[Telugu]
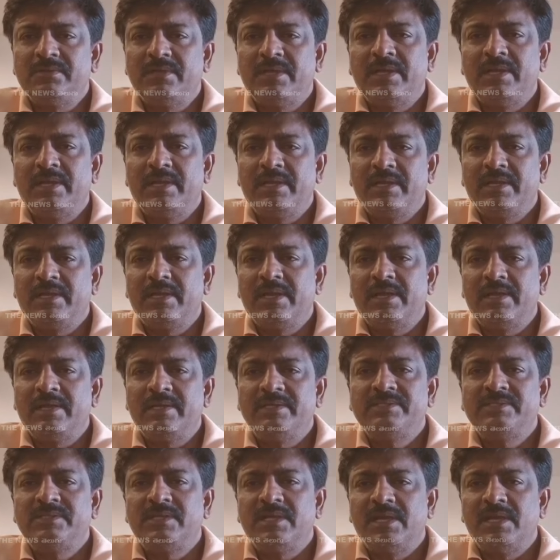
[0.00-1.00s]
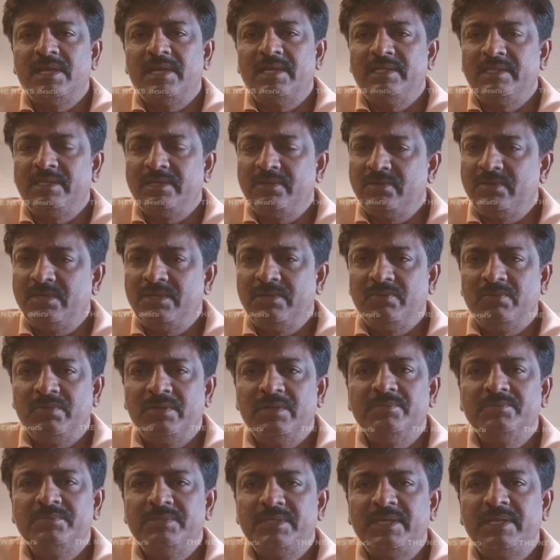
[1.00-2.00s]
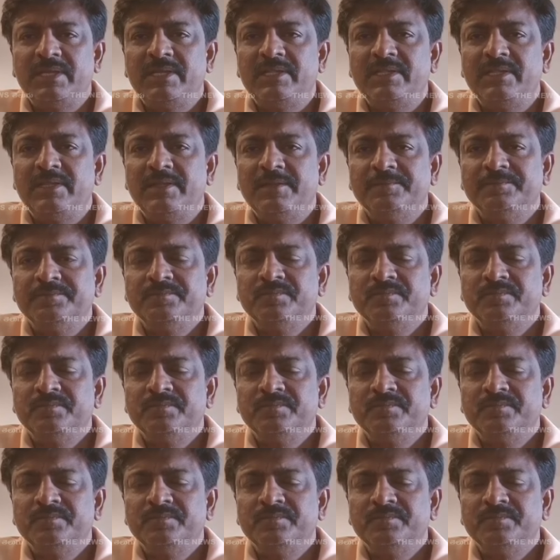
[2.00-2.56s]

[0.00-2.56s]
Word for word: ఆయన ఇంకా అరెస్ట్ కాలేదని కూడా ఇవ్వడం జరిగింది